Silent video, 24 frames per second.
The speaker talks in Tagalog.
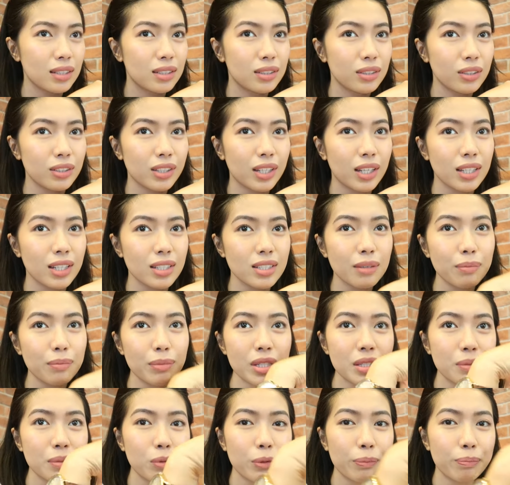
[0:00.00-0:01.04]
Okay. Sa
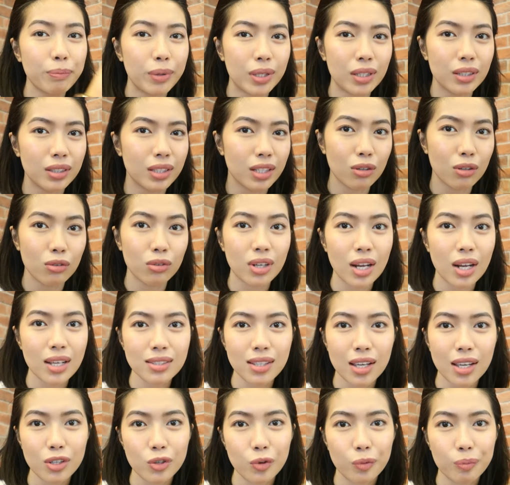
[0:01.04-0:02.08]
mismong building kung
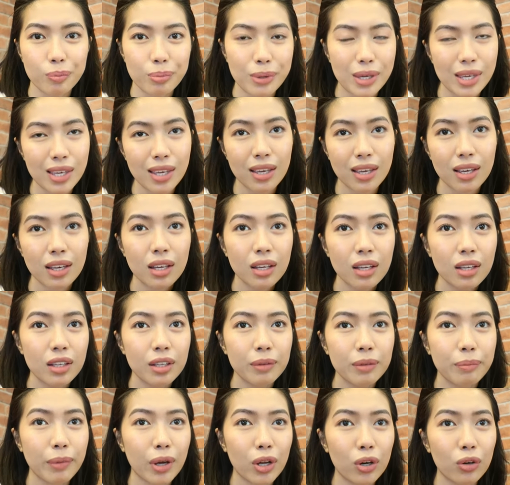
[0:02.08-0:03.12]
nasaan yung peak,
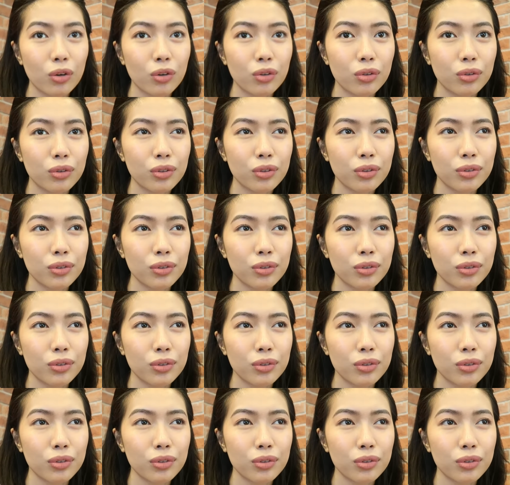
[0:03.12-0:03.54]
merong